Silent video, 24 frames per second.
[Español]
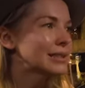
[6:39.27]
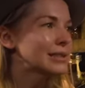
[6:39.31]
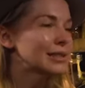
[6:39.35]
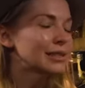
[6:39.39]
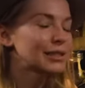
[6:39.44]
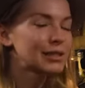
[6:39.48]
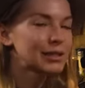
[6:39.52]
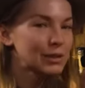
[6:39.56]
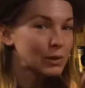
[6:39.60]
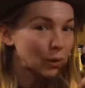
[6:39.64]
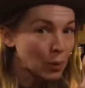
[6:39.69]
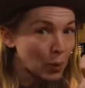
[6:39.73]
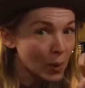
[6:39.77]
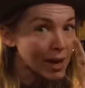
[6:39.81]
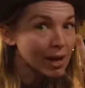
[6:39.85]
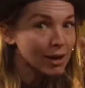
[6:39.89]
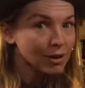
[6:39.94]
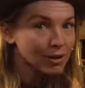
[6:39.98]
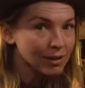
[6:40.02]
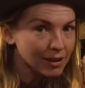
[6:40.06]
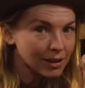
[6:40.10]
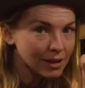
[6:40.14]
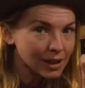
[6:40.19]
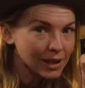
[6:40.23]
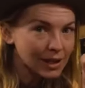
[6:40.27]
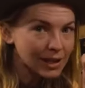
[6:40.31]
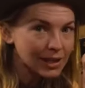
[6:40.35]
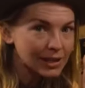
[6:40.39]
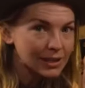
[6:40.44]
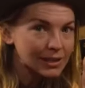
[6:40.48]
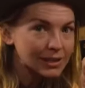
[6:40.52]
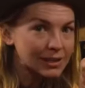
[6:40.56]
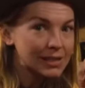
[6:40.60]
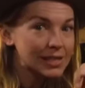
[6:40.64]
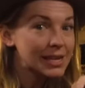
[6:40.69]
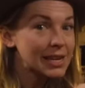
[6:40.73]
videos en línea y
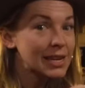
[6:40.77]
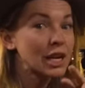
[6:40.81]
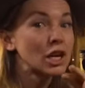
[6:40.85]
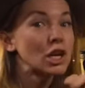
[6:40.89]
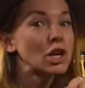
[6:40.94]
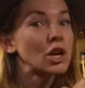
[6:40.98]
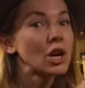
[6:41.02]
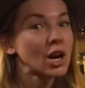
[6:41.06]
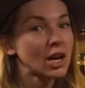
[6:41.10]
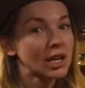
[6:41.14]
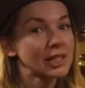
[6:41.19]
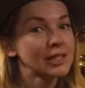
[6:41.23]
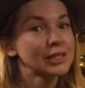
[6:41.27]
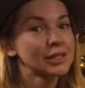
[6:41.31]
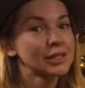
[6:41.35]
ninguno de ellos los